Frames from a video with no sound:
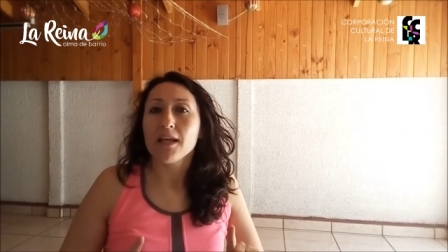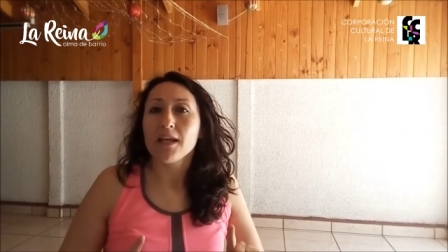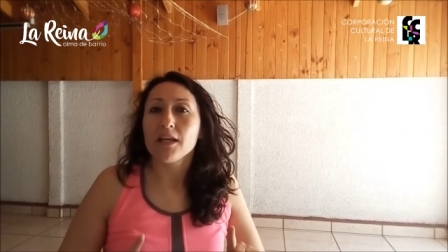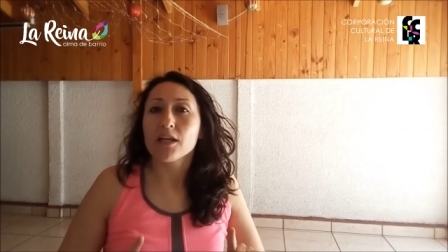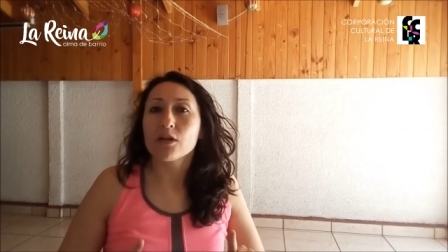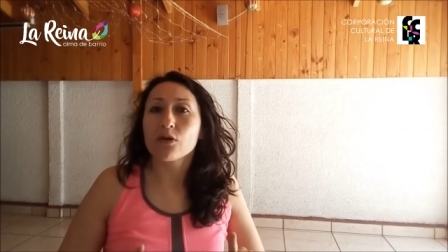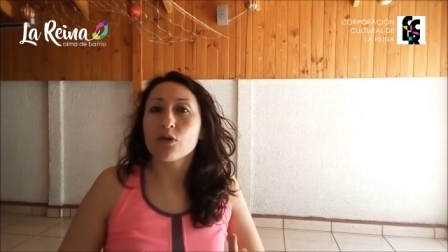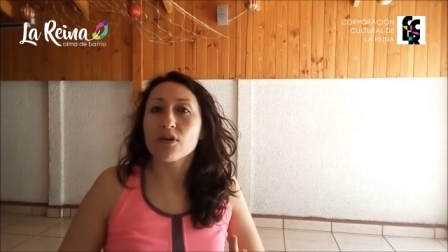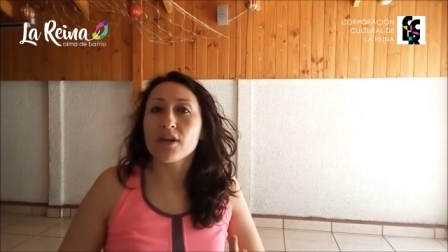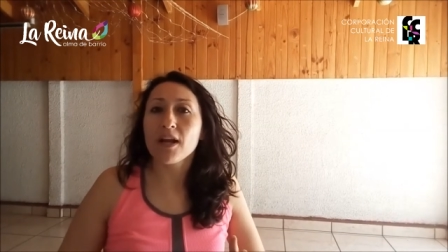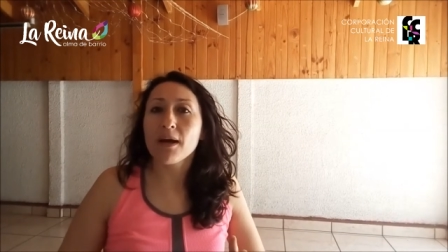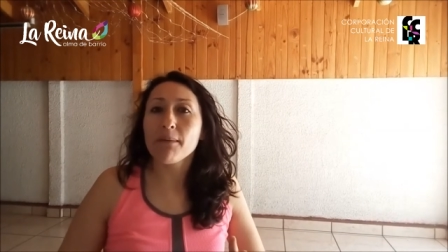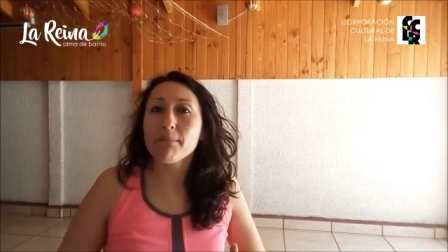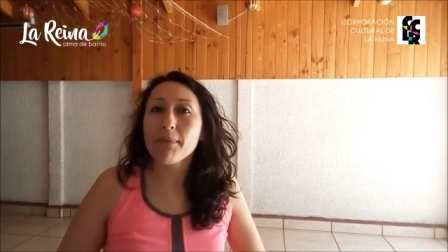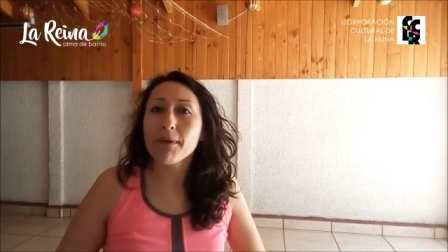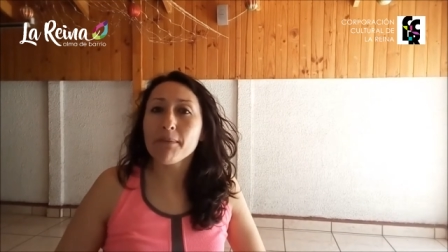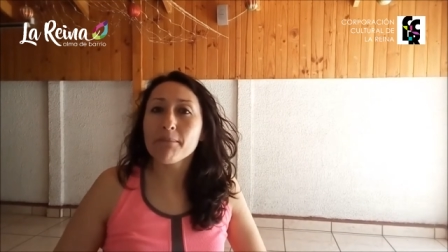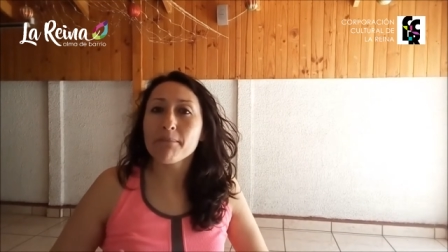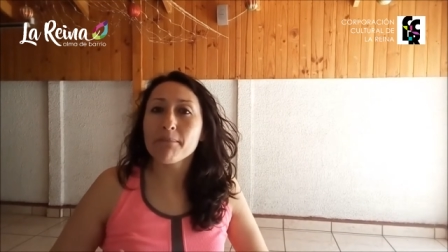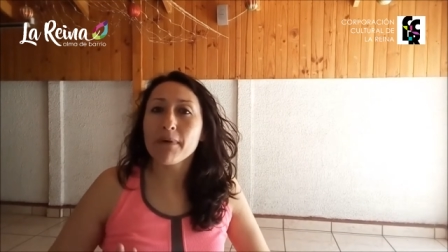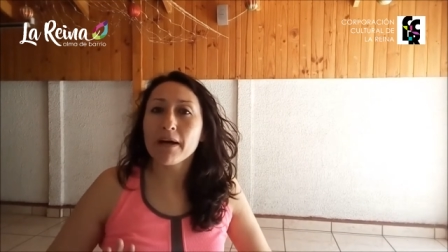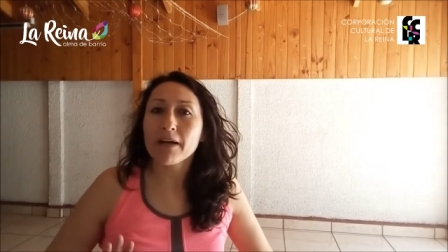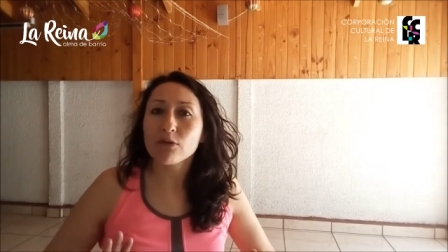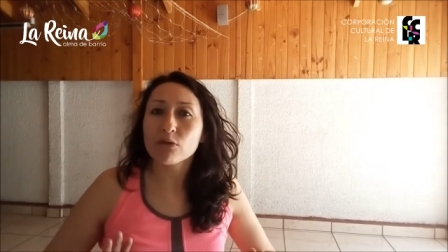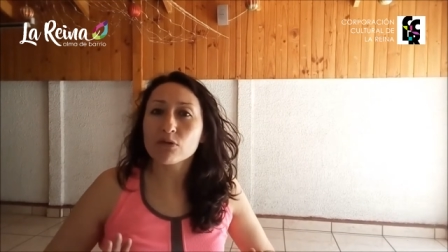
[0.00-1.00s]
Y con ambas
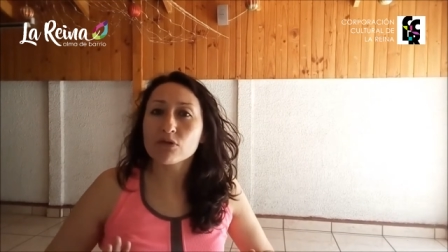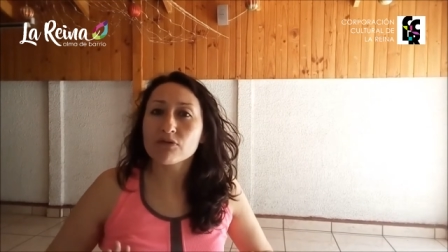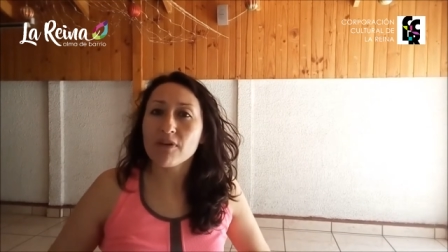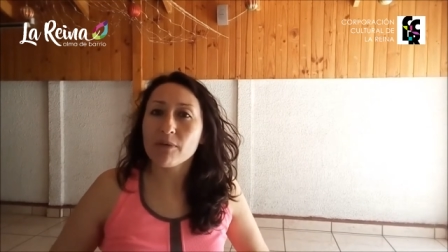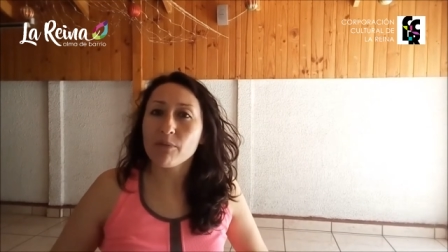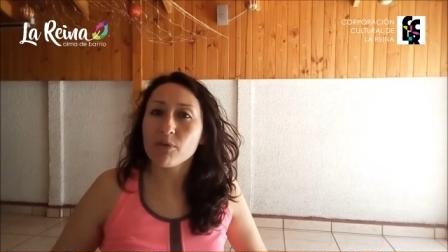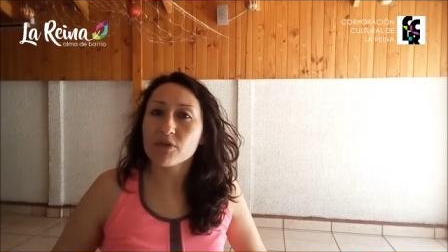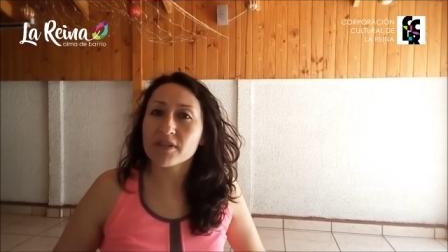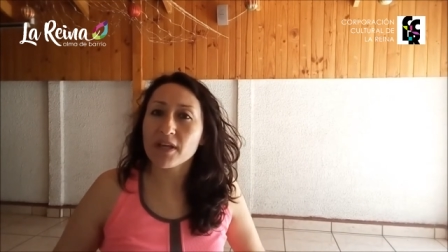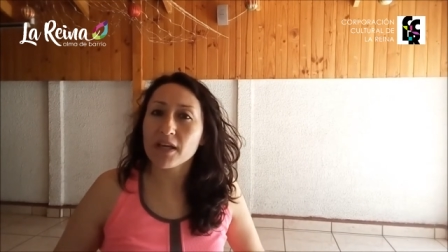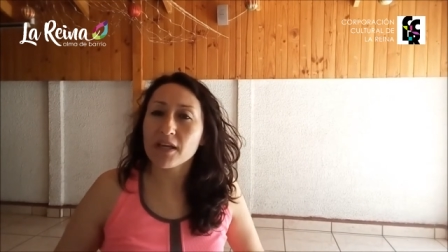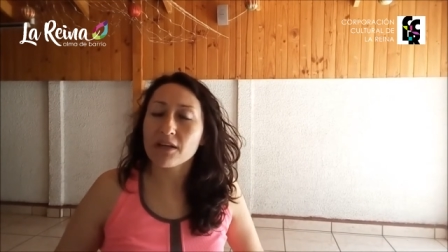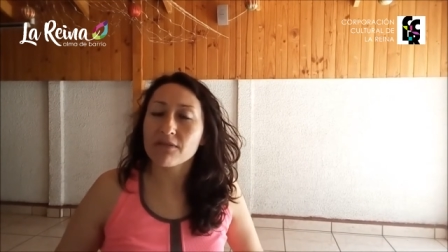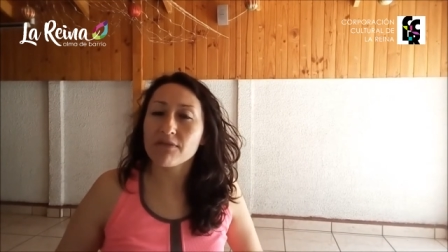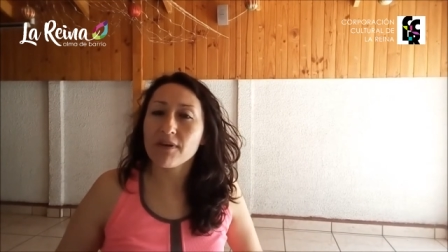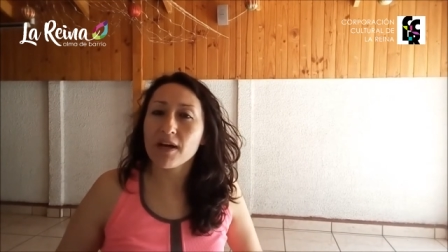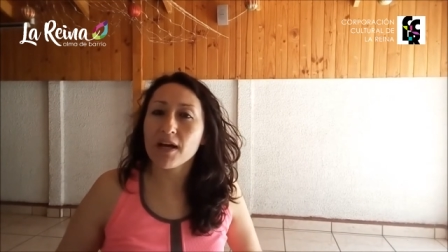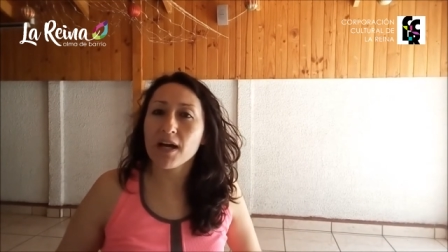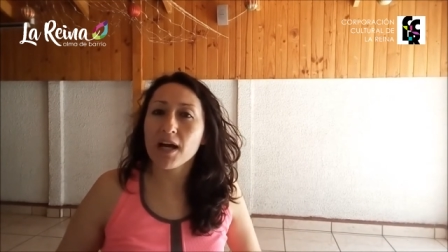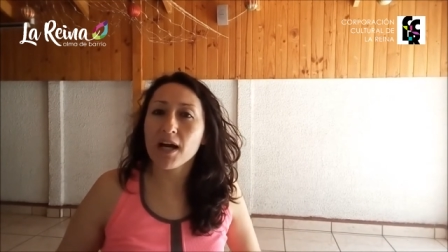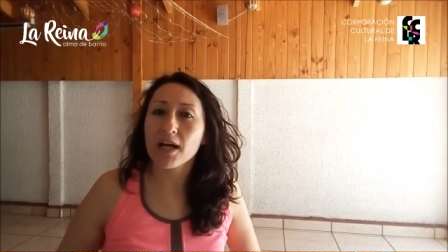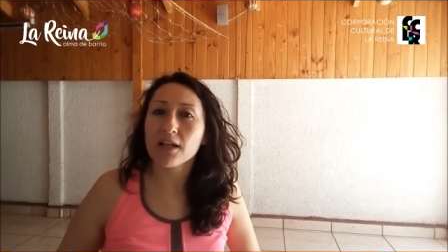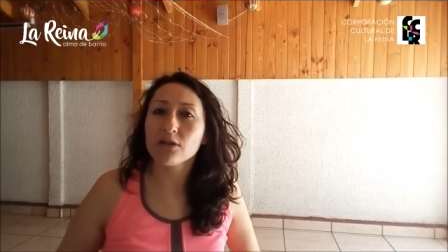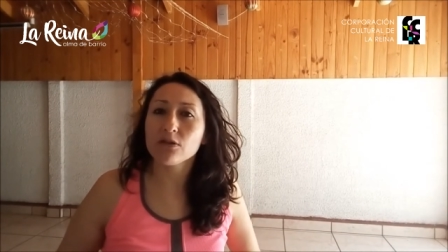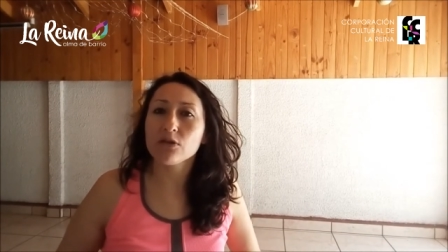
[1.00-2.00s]
manos vamos a ir
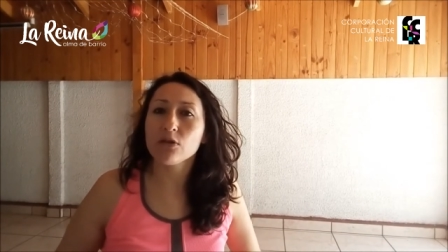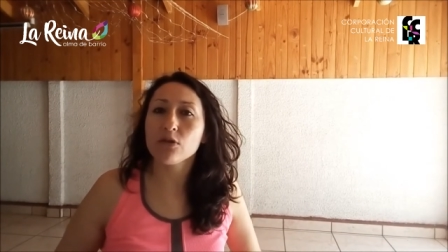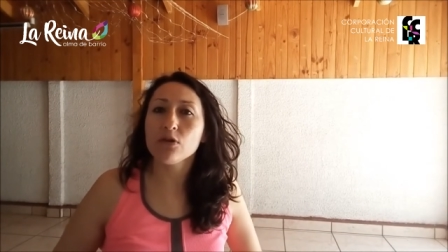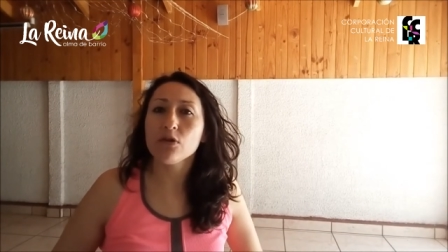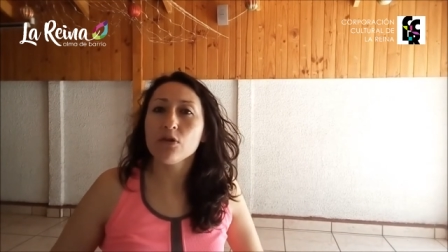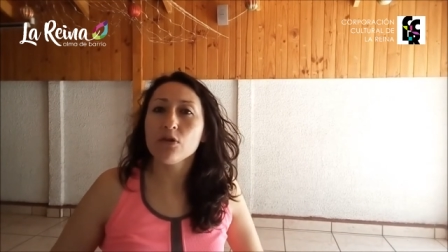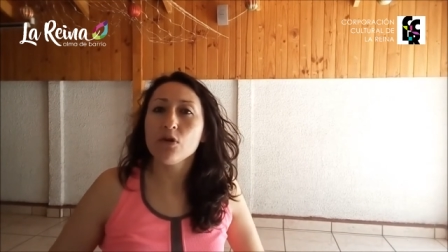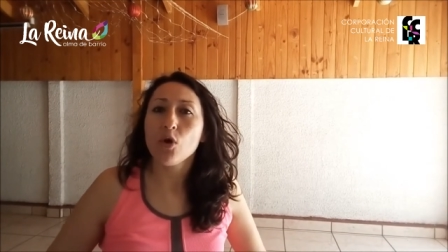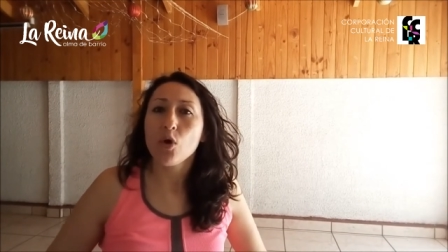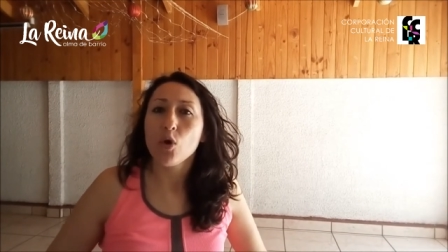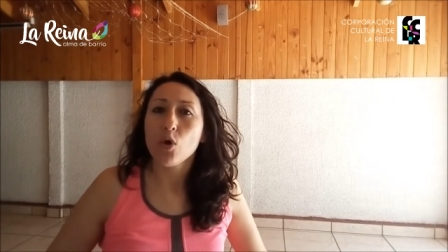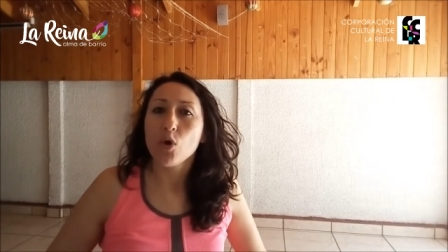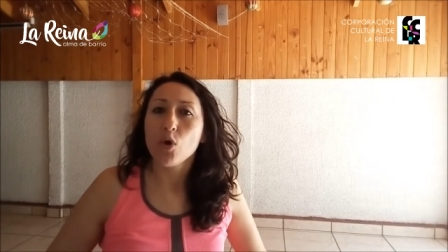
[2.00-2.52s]
bajando